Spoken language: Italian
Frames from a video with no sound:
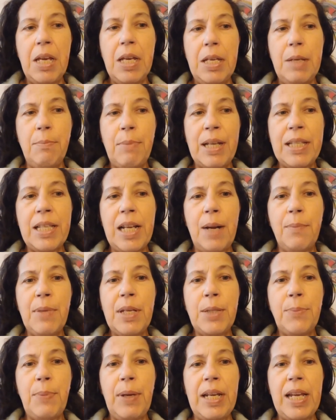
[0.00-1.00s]
In base alla
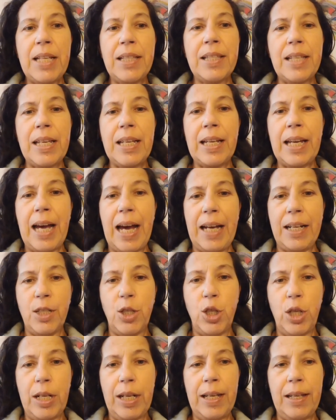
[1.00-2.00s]
mia esperienza in
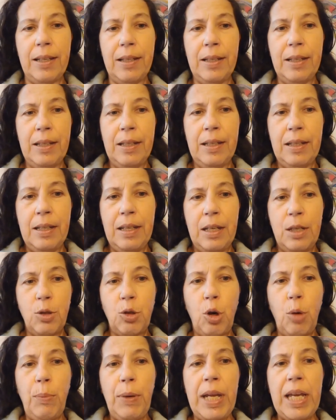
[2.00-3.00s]
carcere,
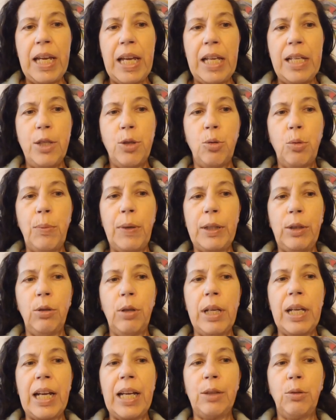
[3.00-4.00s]
scoprì che gli
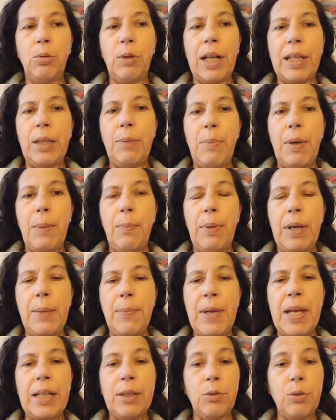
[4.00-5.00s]
stupratori catturati per
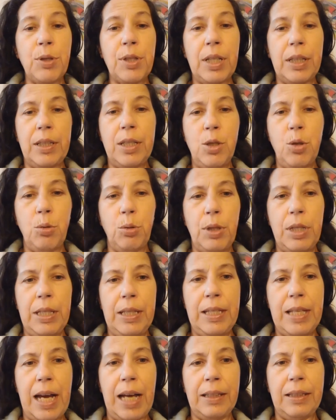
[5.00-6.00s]
primi erano stati
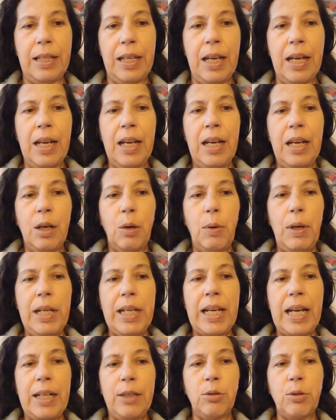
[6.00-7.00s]
giustiziati,
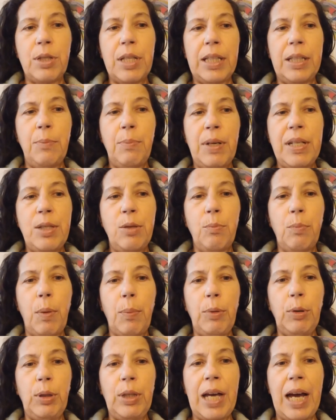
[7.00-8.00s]
quelli che erano stati presi un po'
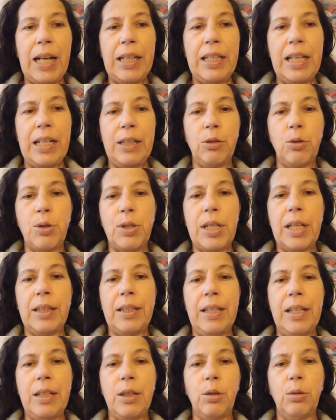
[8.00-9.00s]
più tardi erano
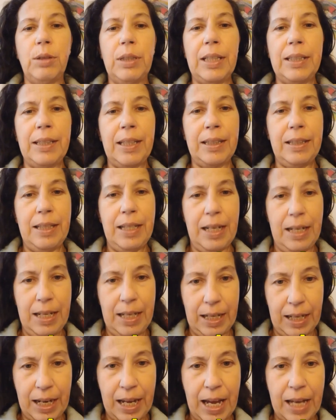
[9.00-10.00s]
stati condannati
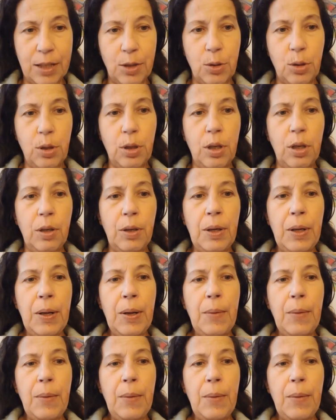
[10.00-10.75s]
all'ergastolo,